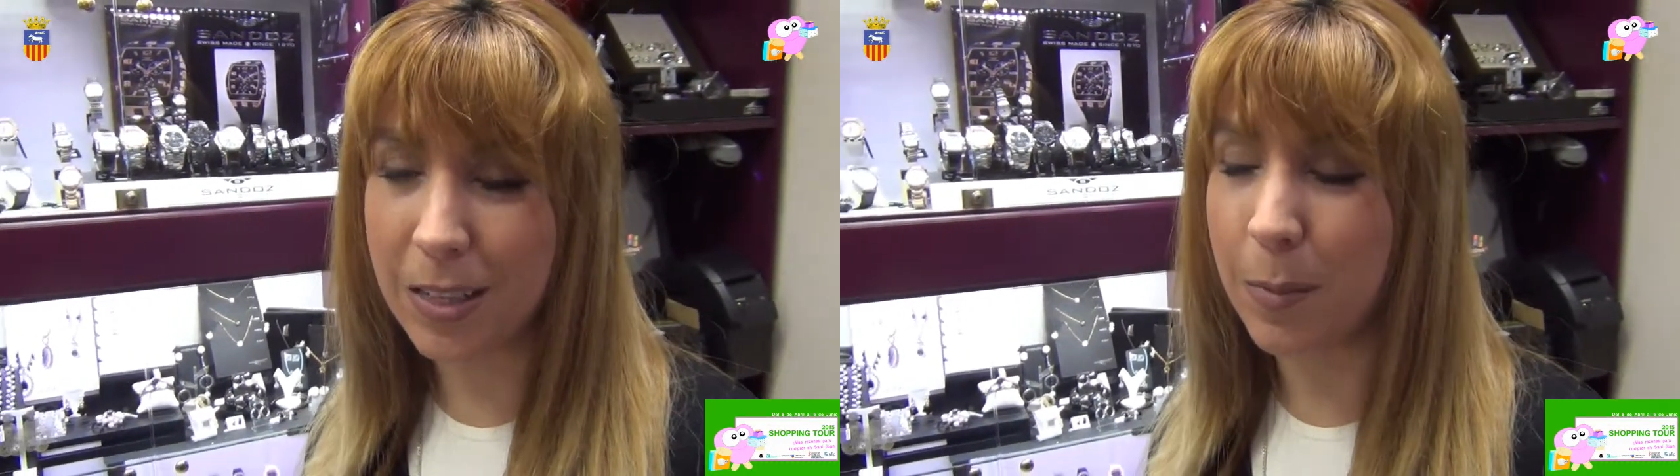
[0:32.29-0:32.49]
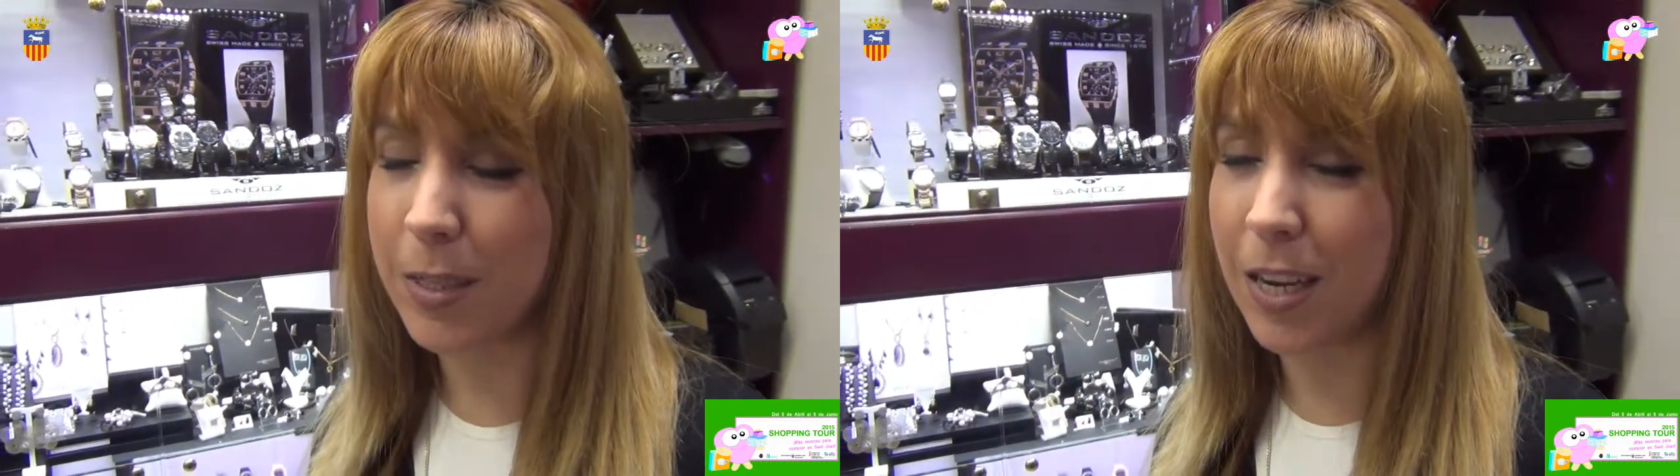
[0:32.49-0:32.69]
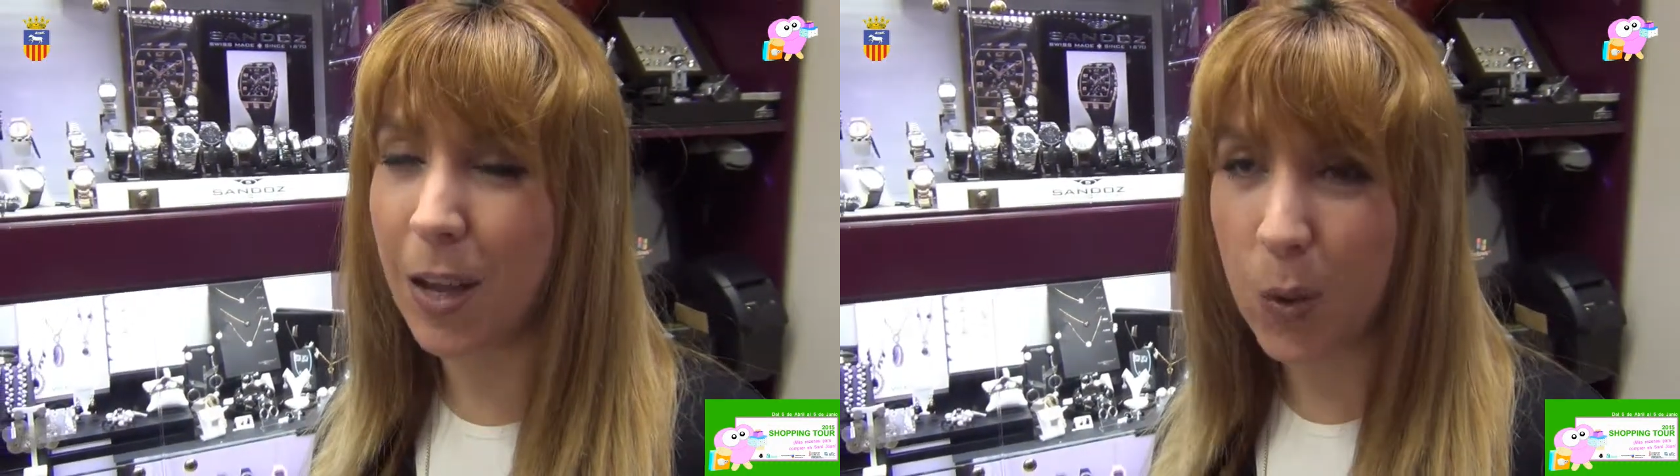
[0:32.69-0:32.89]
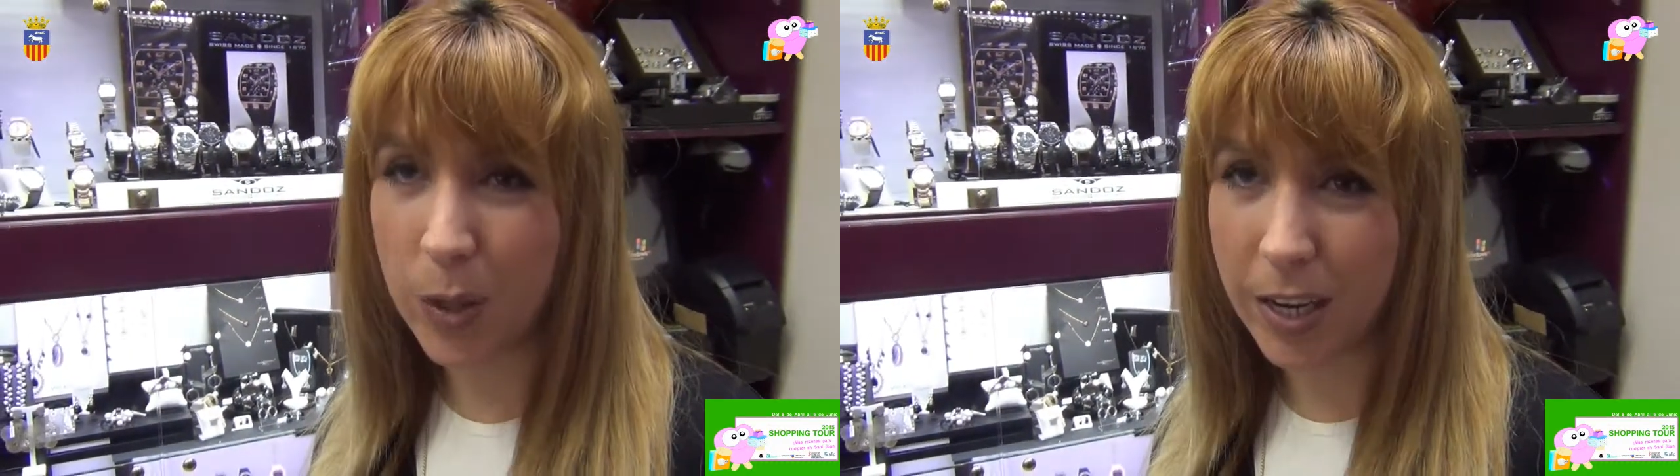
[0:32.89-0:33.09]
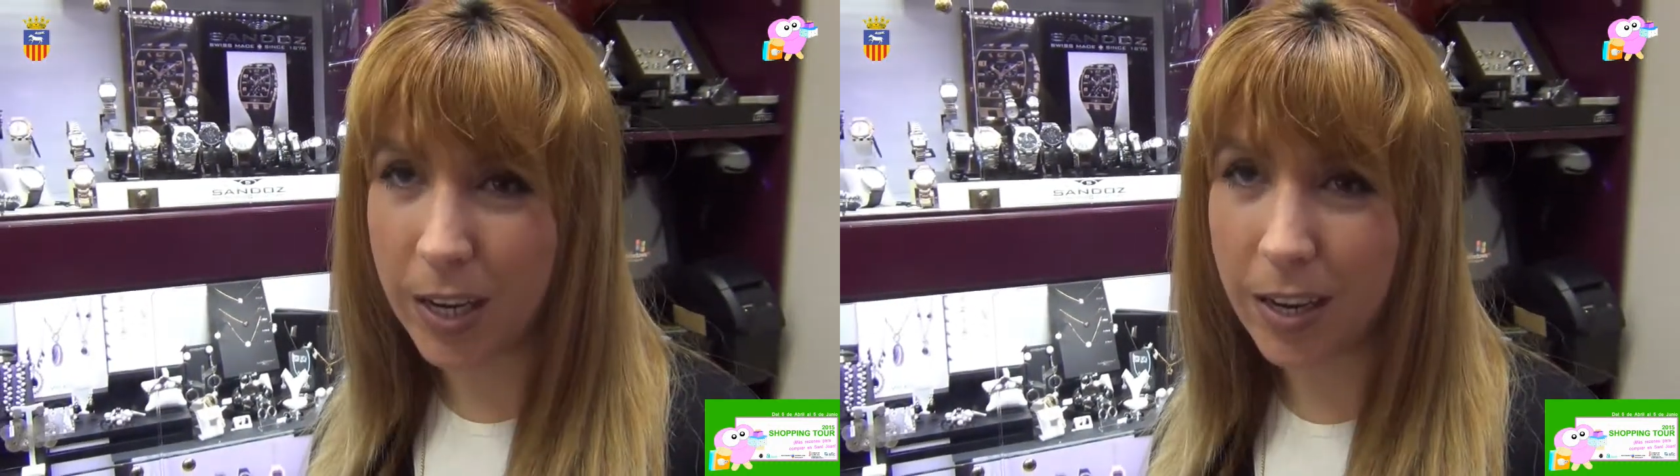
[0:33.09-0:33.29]
además de la
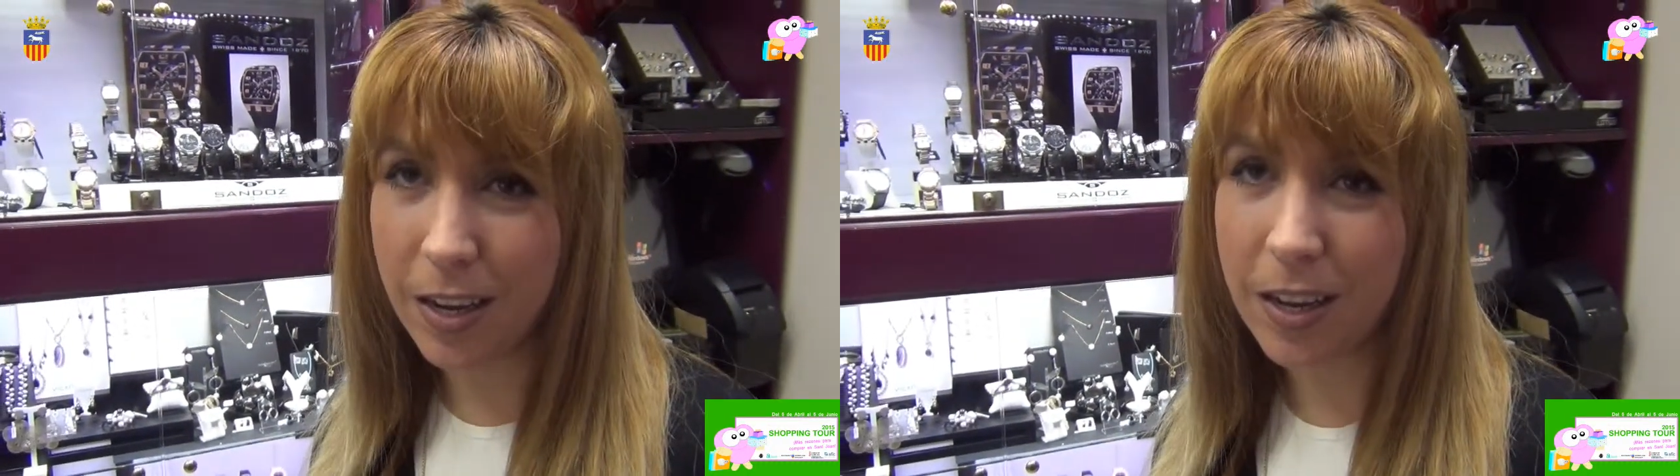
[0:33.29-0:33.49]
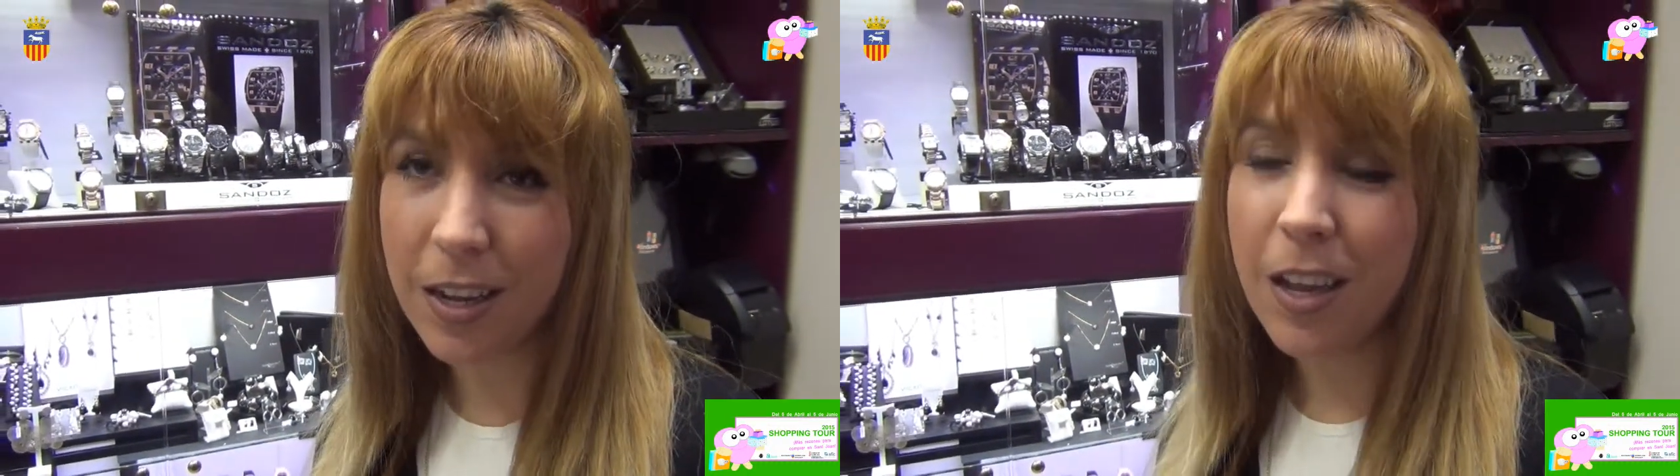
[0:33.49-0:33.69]
joyería,